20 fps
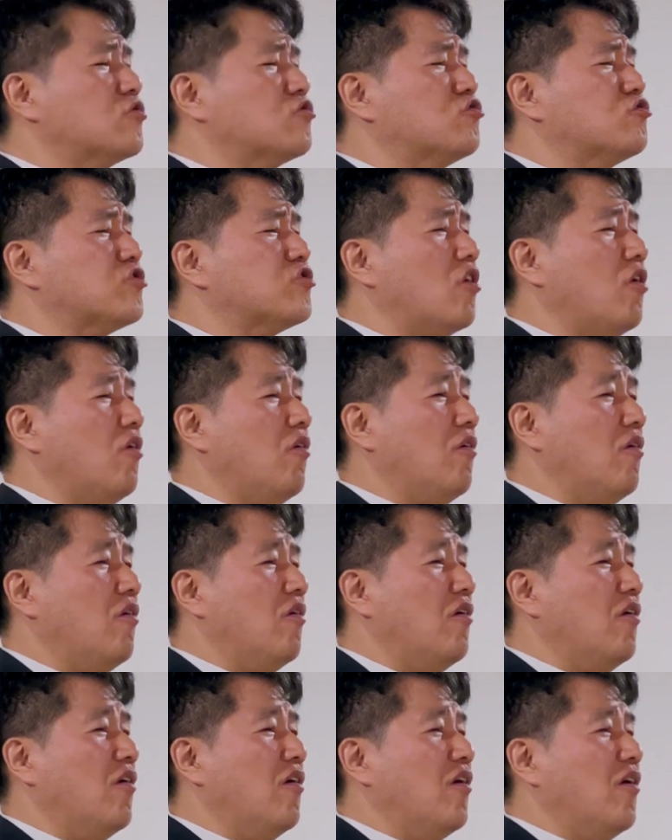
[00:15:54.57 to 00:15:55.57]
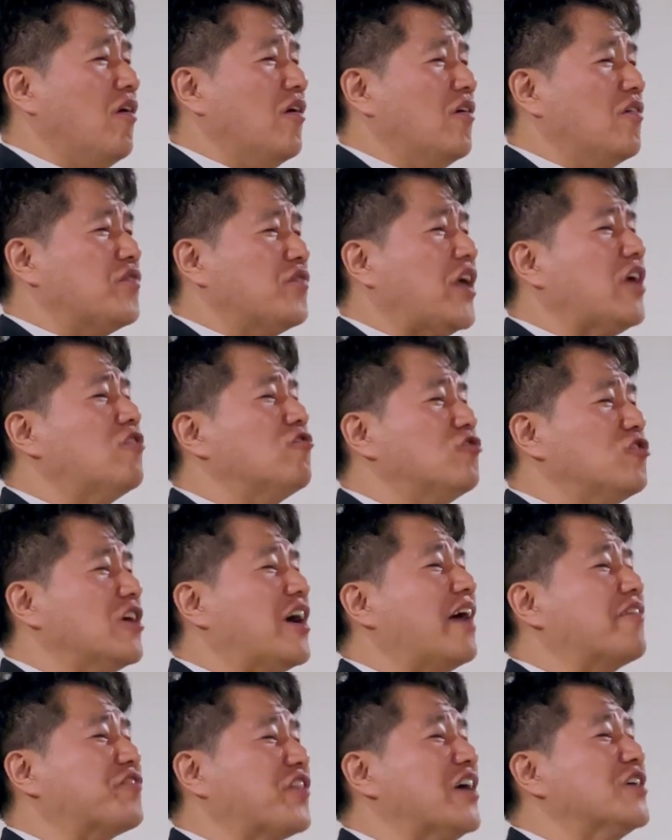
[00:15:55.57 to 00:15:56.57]
주소 대균이
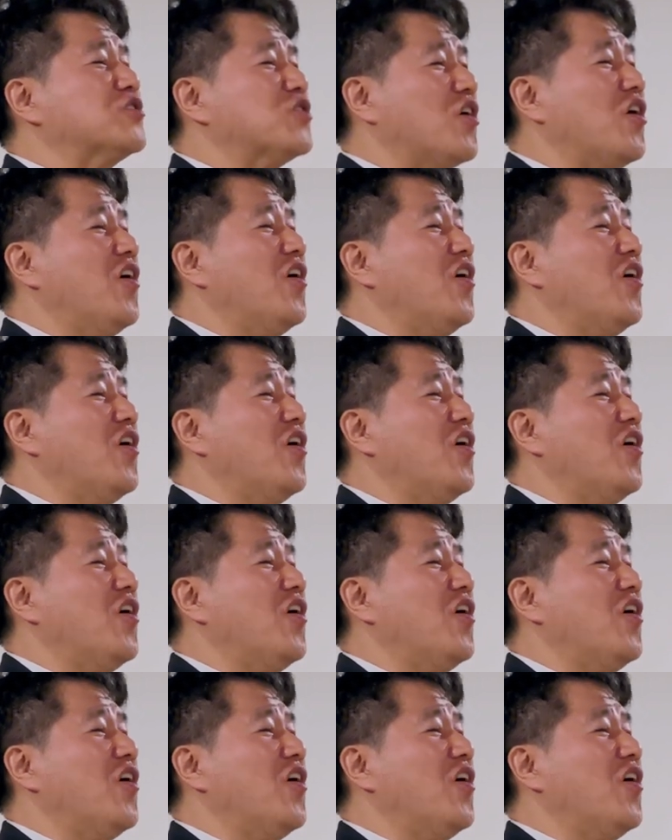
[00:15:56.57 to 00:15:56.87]
갔다줘